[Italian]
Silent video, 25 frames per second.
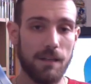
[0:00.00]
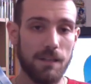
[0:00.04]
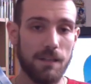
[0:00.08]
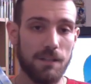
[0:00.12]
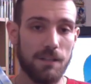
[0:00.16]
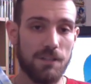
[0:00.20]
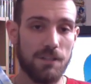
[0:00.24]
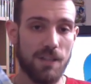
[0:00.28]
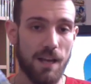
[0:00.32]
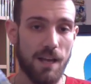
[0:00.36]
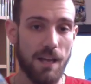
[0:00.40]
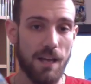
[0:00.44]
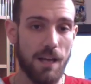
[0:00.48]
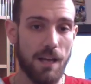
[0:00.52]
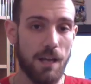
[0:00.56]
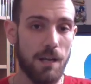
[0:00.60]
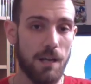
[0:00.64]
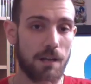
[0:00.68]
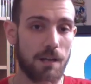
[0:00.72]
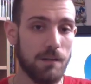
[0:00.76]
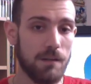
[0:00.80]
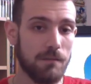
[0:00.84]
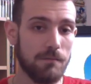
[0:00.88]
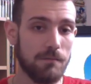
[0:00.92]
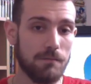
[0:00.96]
C'è
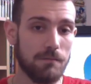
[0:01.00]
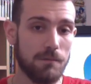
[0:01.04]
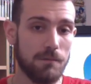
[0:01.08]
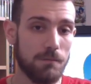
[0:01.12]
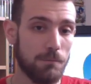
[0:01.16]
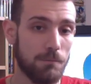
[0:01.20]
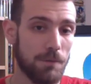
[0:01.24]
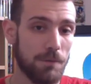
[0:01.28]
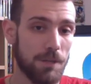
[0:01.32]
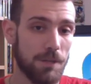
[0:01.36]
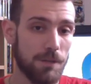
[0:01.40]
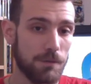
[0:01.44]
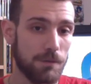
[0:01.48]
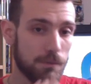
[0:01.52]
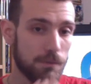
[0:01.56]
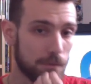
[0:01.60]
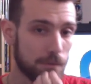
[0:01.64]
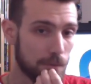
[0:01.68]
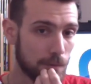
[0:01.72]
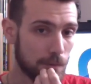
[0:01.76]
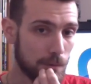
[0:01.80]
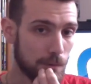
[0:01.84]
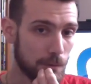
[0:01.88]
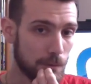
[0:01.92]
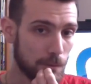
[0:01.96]
Wii
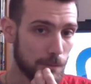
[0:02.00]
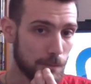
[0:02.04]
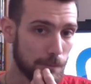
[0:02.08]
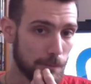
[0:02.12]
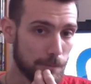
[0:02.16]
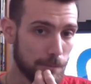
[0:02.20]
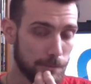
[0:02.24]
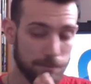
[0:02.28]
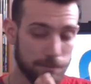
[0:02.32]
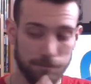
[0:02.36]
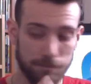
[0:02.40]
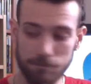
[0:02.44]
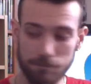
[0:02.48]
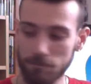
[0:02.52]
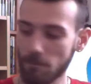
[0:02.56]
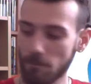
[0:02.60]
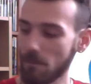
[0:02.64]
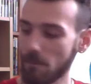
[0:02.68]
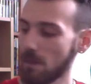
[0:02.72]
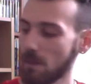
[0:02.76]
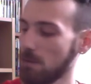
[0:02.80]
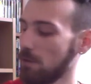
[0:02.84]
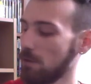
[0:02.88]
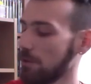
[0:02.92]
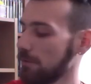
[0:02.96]
U, mm,
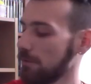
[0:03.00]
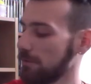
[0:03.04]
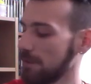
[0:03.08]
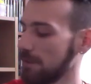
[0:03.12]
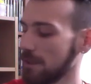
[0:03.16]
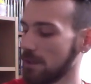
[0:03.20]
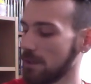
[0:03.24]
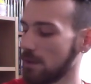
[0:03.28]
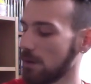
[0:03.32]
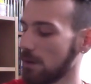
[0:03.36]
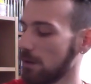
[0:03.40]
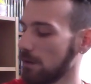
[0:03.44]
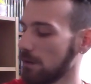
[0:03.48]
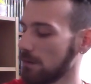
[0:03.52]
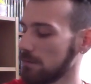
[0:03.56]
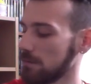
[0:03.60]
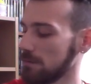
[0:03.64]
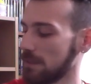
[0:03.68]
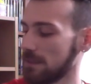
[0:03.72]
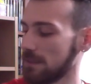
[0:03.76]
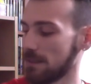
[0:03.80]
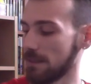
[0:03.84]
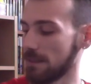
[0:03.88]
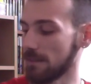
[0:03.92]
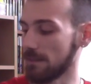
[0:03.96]
quello fico
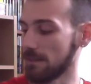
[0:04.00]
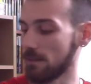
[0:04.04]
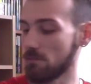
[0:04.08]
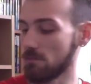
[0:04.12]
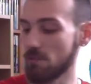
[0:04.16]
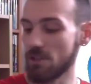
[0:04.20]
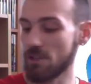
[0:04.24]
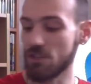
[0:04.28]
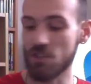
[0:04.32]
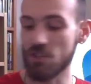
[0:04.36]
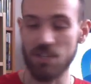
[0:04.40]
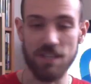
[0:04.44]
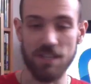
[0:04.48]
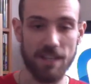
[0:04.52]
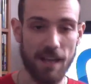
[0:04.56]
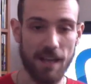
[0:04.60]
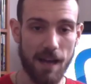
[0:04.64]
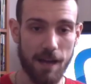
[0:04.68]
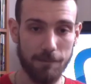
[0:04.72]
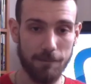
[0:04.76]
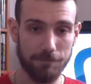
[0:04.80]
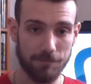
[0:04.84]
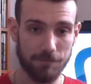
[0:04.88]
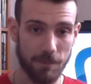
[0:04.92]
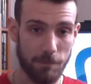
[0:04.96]
da 32
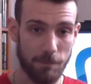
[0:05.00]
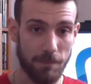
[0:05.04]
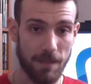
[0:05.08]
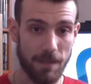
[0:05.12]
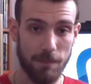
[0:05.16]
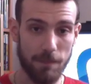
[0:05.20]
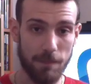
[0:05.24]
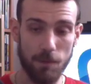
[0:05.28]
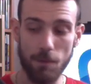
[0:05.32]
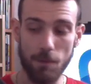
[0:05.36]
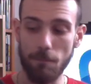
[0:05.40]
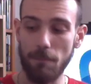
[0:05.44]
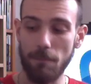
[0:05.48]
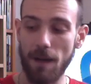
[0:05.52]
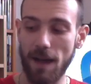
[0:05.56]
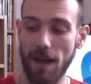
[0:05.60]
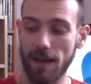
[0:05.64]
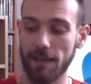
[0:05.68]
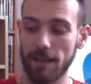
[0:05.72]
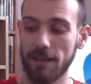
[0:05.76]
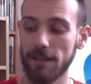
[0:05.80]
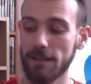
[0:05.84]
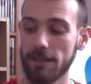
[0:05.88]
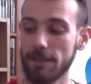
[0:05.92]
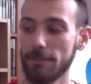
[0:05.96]
giga, premium
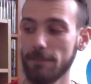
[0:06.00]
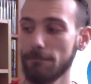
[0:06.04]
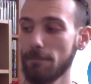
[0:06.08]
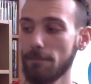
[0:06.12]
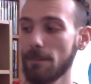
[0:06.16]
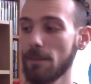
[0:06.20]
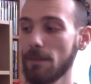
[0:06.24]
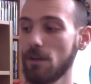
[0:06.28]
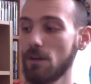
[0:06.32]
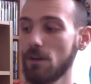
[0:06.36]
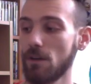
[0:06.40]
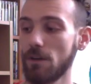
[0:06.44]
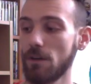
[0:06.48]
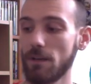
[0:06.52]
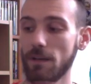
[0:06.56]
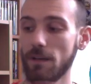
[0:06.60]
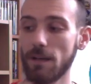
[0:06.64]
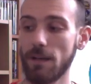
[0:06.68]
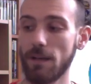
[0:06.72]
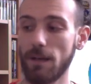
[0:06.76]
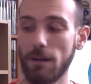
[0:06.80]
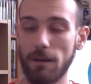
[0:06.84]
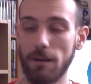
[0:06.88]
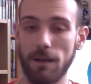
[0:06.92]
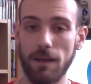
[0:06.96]
pack, con
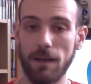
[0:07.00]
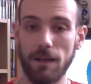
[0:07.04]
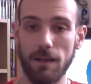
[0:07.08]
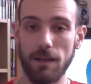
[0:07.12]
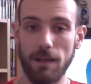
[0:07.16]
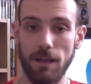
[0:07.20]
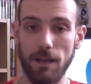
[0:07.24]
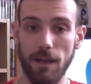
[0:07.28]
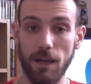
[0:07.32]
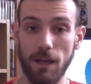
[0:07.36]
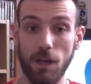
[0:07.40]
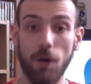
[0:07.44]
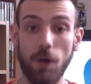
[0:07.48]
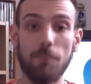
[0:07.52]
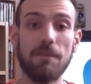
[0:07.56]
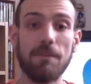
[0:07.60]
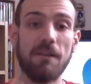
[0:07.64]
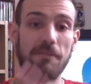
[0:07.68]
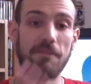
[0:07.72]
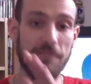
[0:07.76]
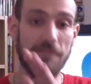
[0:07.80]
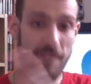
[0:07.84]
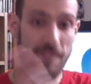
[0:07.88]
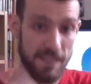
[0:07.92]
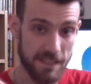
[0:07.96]
eh, la
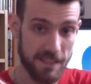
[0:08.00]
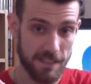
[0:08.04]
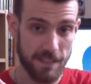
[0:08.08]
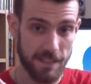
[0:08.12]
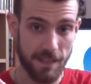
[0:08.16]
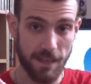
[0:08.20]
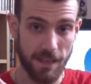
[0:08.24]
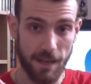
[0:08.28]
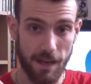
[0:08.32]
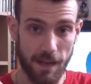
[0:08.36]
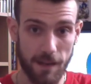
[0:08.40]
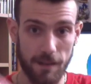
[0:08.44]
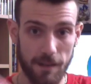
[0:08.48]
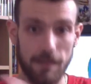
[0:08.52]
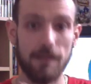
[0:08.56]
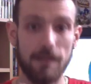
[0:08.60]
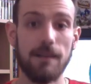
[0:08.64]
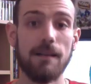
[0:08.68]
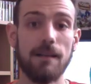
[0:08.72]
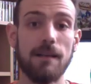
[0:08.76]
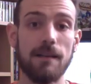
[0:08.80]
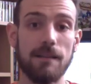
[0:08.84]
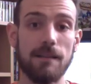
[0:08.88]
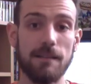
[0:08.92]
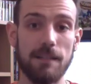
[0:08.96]
copia fisica
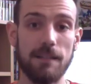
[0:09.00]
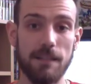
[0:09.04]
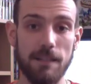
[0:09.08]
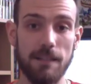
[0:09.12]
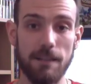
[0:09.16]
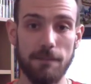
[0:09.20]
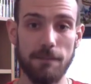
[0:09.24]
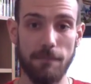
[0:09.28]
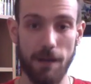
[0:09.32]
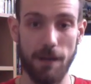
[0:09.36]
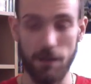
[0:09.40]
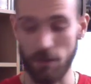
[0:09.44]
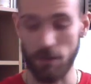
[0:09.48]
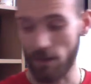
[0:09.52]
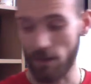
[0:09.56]
di Mario